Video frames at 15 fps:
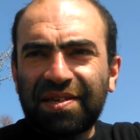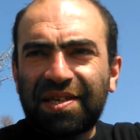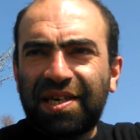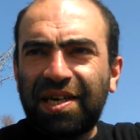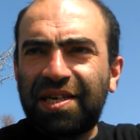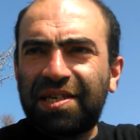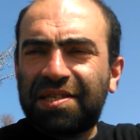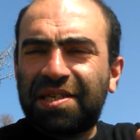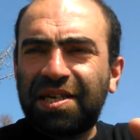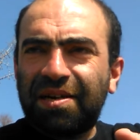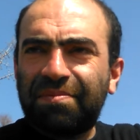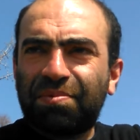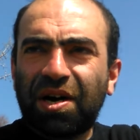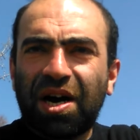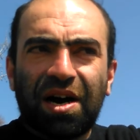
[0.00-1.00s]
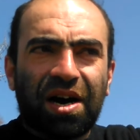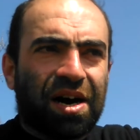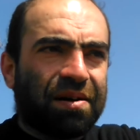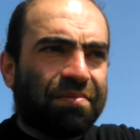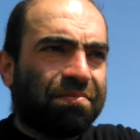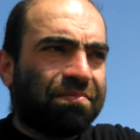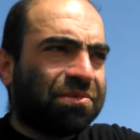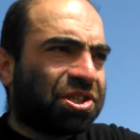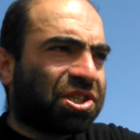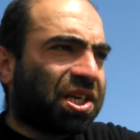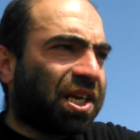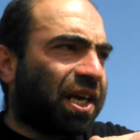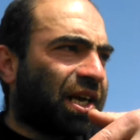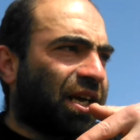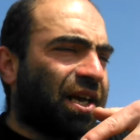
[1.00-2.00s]
Gerisi hep 60
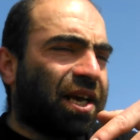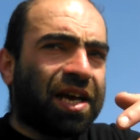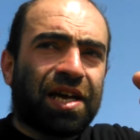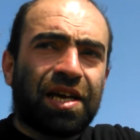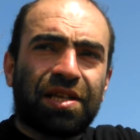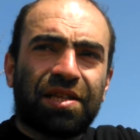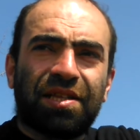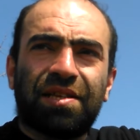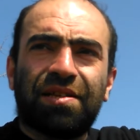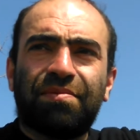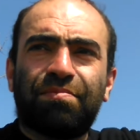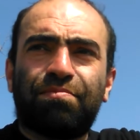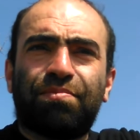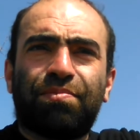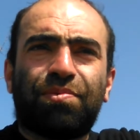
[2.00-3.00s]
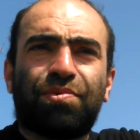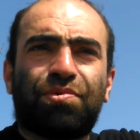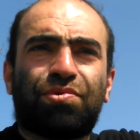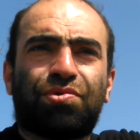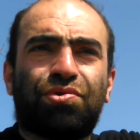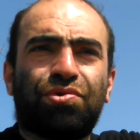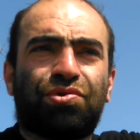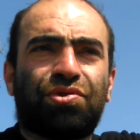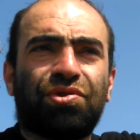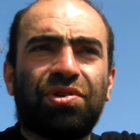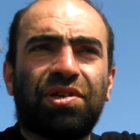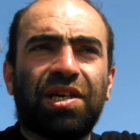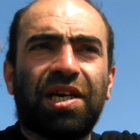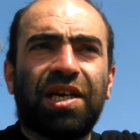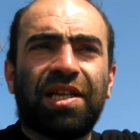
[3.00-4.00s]
en küçüğü
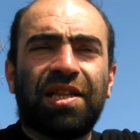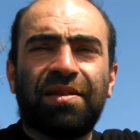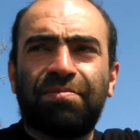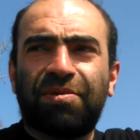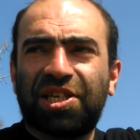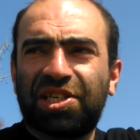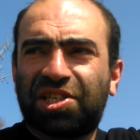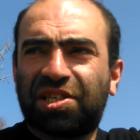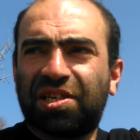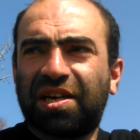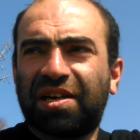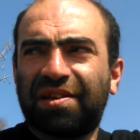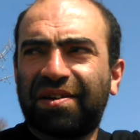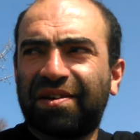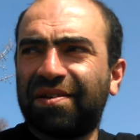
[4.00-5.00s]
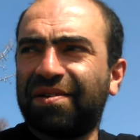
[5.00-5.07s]
55 yani.